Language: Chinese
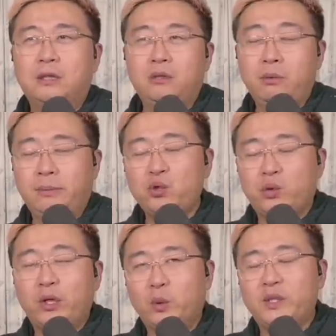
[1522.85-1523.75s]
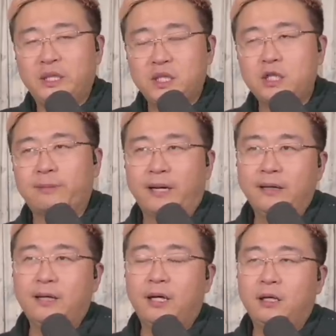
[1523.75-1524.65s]
因为民主有很多形式嘛，
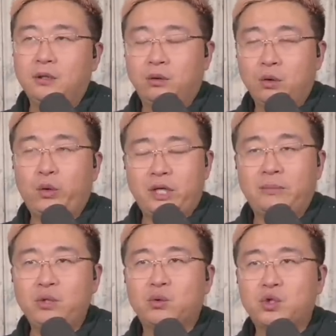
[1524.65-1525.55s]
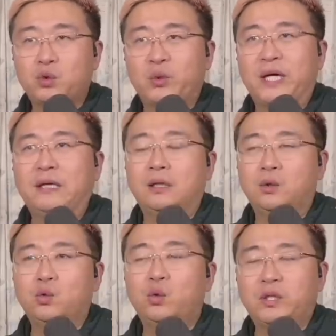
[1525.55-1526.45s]
有的国家的民主制度呢，
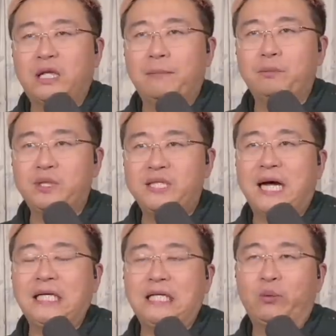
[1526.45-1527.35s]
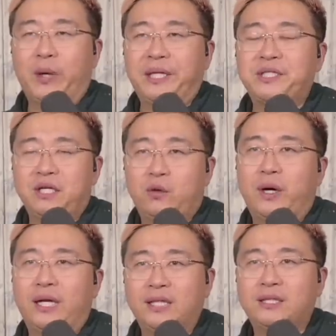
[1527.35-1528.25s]
如果它不加以完善的
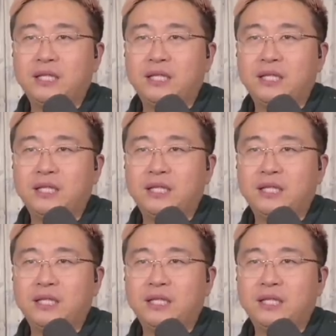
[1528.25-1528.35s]
话呢，